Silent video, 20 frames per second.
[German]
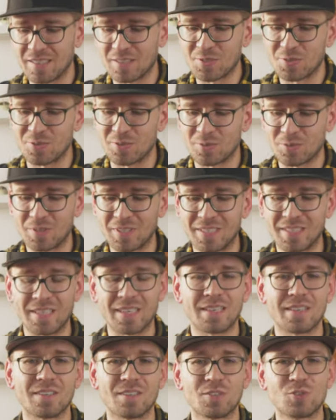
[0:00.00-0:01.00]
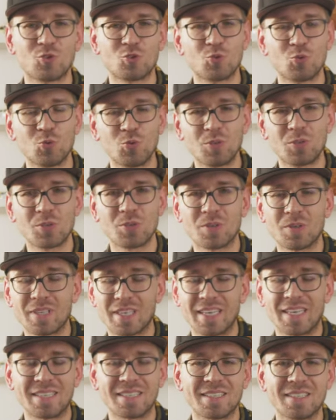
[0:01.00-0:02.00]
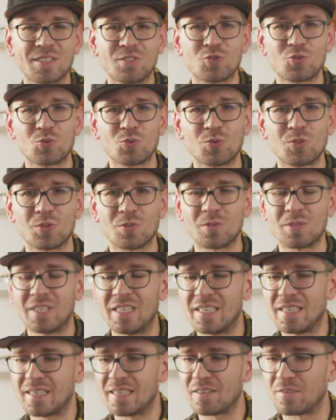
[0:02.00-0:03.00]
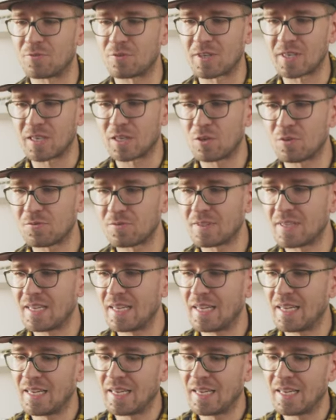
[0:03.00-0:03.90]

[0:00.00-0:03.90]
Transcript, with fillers: also unter der Studio, RTX Studio-Linie verkaufen.